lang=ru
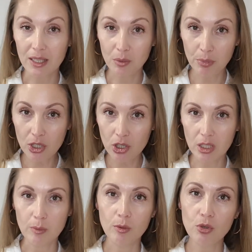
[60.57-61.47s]

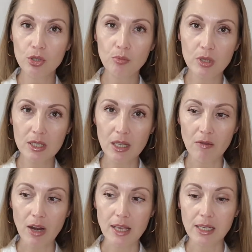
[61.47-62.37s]
Кирпичики мы можем
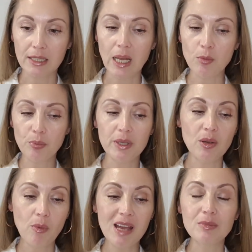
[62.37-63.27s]
переставлять, когда мы
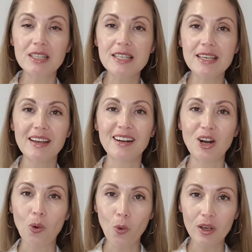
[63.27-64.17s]
понимаем, где
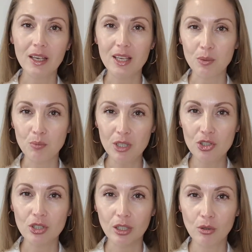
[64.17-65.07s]
какой
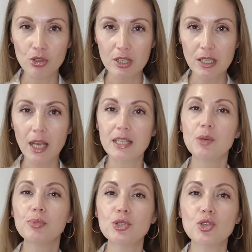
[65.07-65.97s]
кирпичик должен стоять
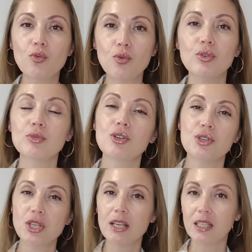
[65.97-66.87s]
и почему он
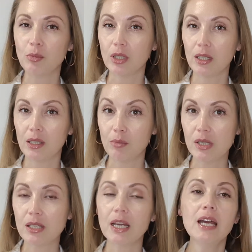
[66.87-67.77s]
должен стоять именно на этом
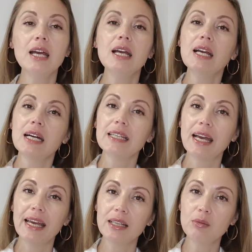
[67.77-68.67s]
месте.
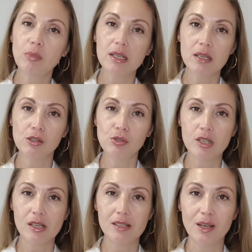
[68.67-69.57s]
На этом
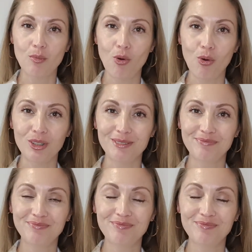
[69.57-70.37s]
базируется система ухода.